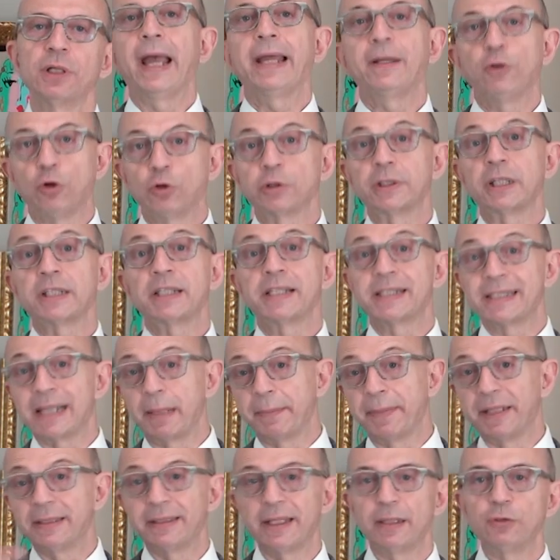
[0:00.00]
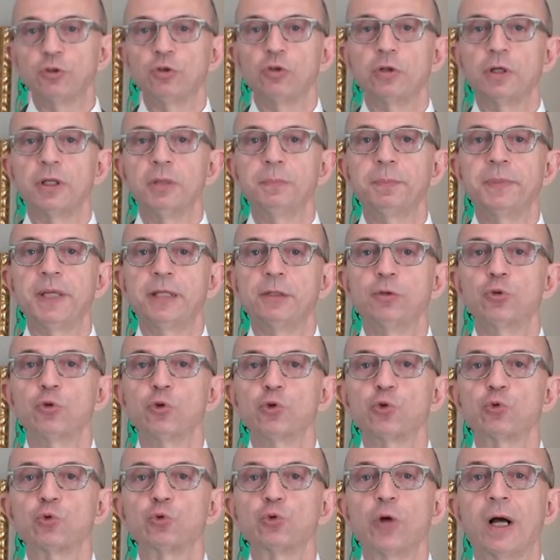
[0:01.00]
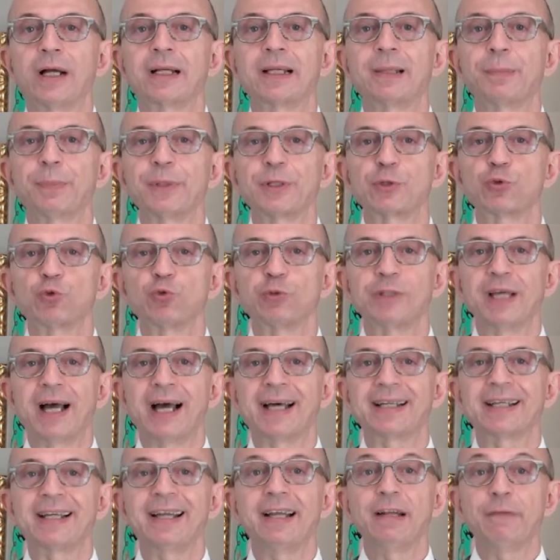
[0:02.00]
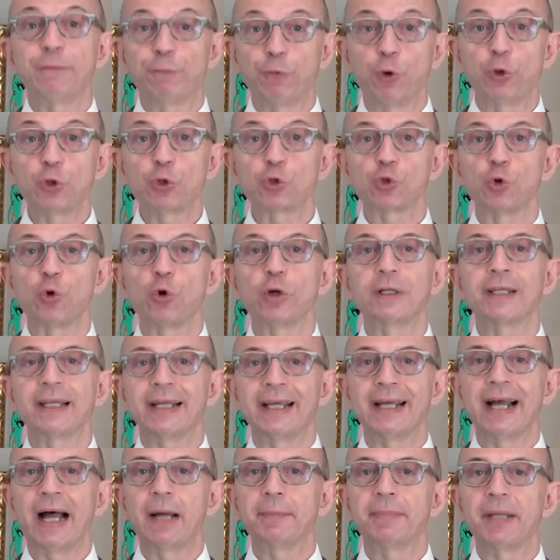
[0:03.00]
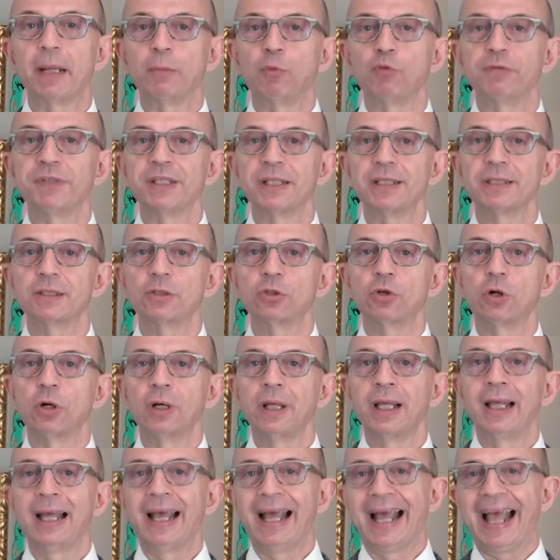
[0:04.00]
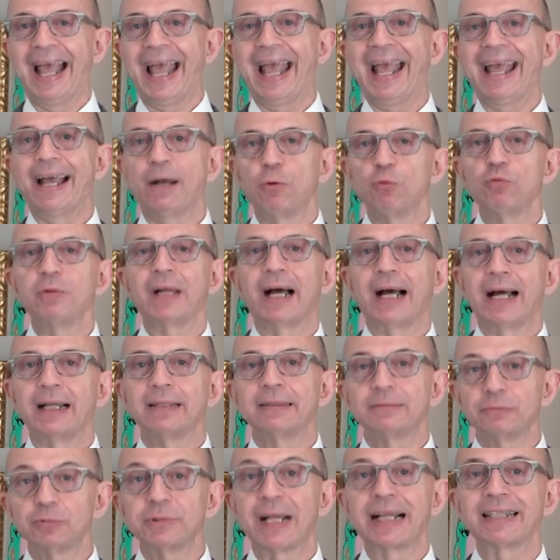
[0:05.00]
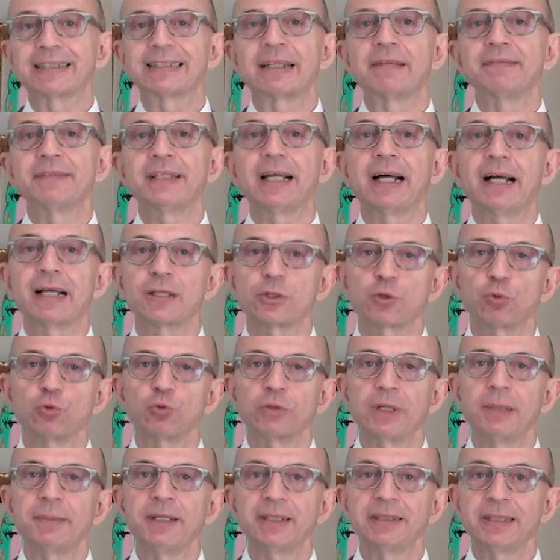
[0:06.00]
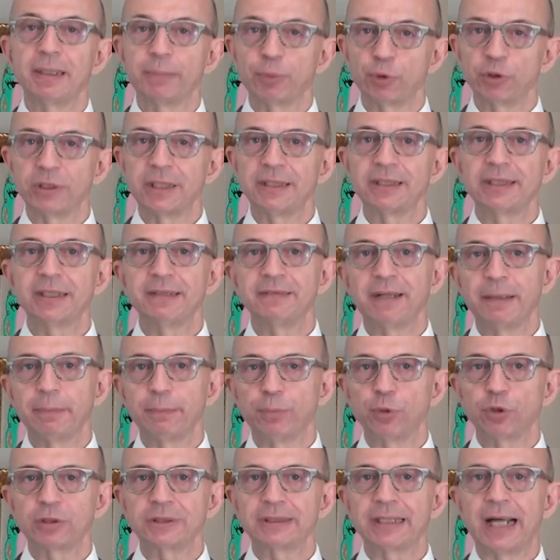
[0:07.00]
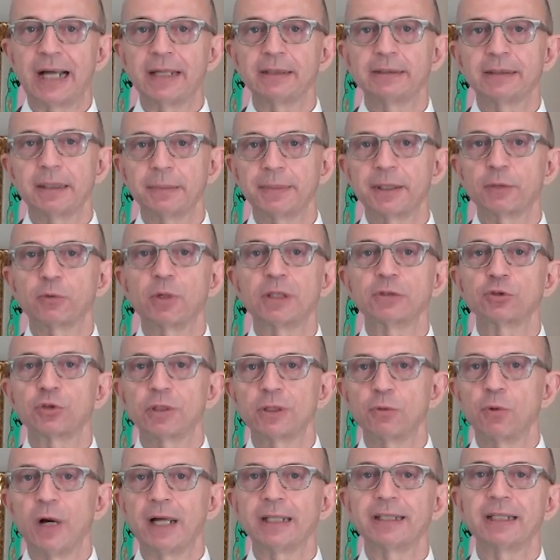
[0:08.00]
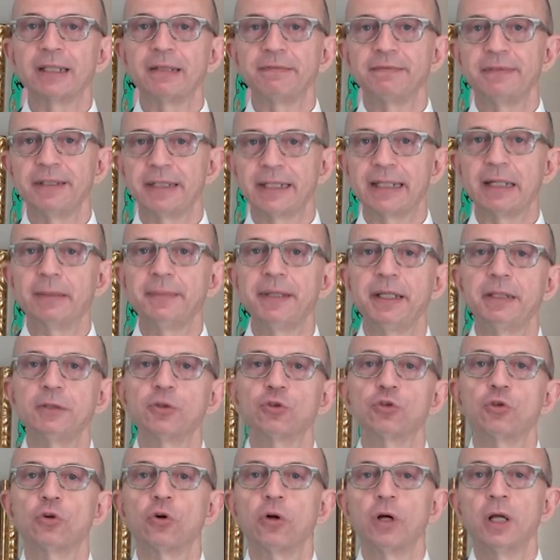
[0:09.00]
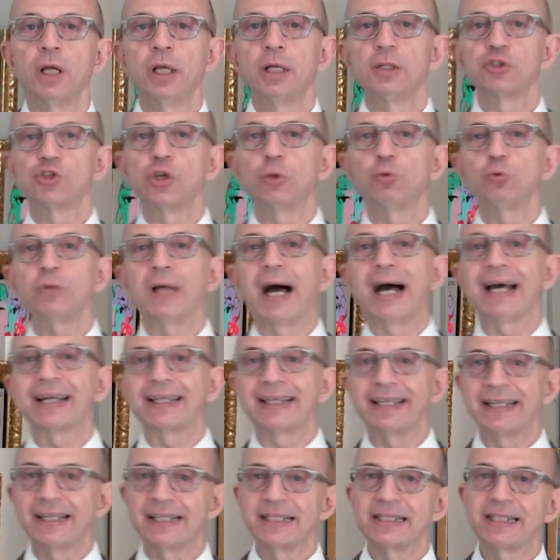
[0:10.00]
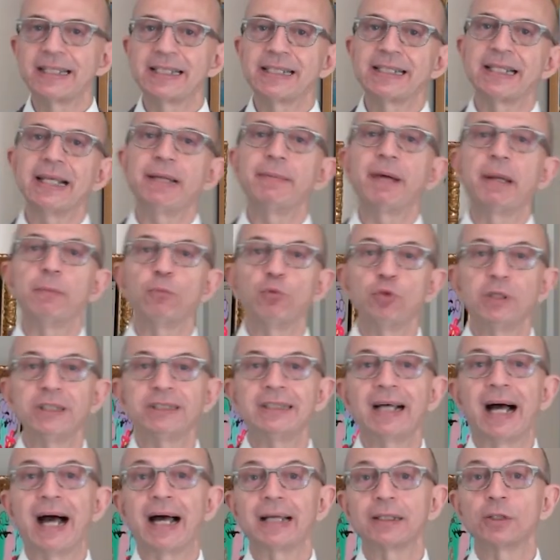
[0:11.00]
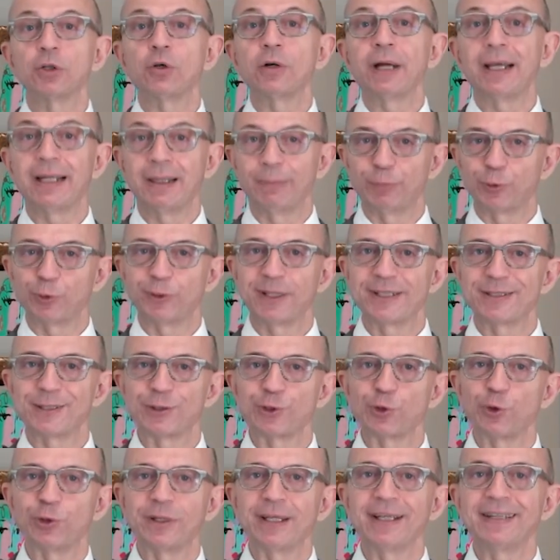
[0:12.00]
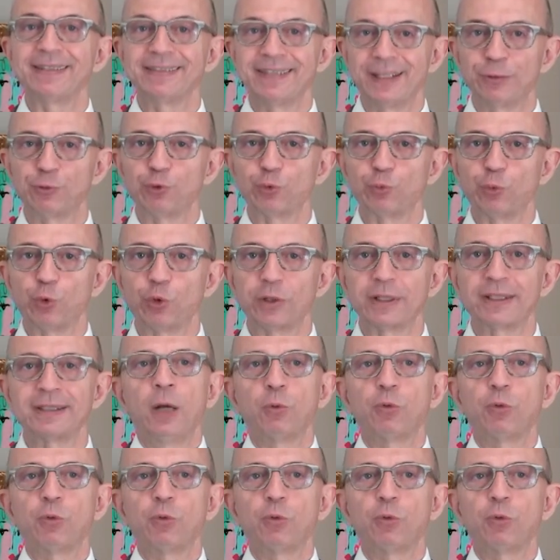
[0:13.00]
e inoltre si sta mettendo in piedi uno studio anche per studiare il FOXO che abbiamo visto è una, un'altra via assolutamente protettiva importante per quanto riguarda l'invecchiamento cellulare, il sistema immunitario e la protezione dei tumori.